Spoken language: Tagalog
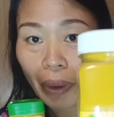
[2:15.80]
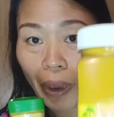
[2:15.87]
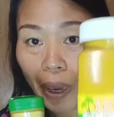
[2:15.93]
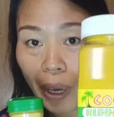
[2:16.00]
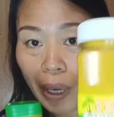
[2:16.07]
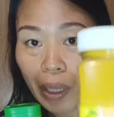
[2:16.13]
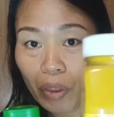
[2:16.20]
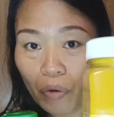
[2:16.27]

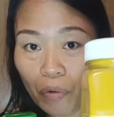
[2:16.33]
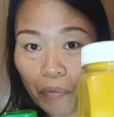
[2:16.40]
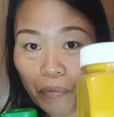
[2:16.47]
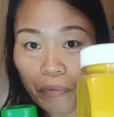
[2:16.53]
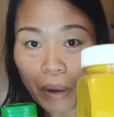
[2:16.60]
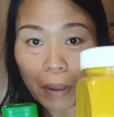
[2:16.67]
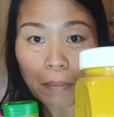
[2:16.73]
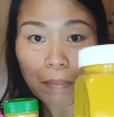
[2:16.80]
Itong
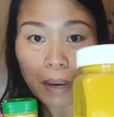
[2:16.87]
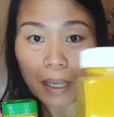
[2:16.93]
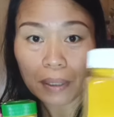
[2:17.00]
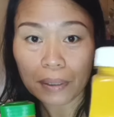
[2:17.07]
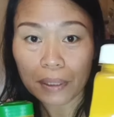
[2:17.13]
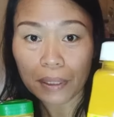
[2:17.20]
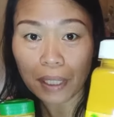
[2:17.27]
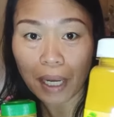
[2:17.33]
5
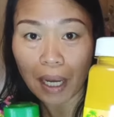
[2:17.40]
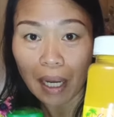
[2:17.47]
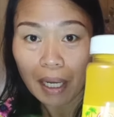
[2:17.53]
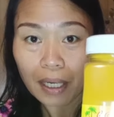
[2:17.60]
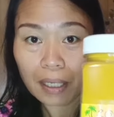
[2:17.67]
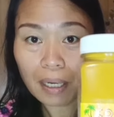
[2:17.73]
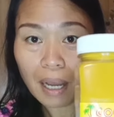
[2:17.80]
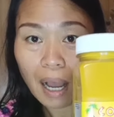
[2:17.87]
bucks na
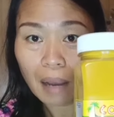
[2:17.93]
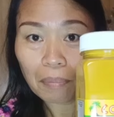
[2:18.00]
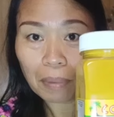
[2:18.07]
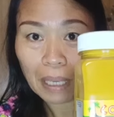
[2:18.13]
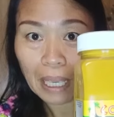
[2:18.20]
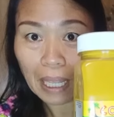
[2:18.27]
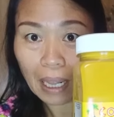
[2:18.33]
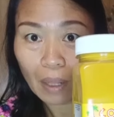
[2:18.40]
half
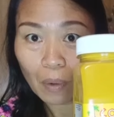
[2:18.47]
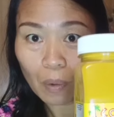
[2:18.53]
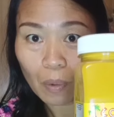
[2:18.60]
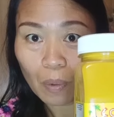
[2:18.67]
kilo.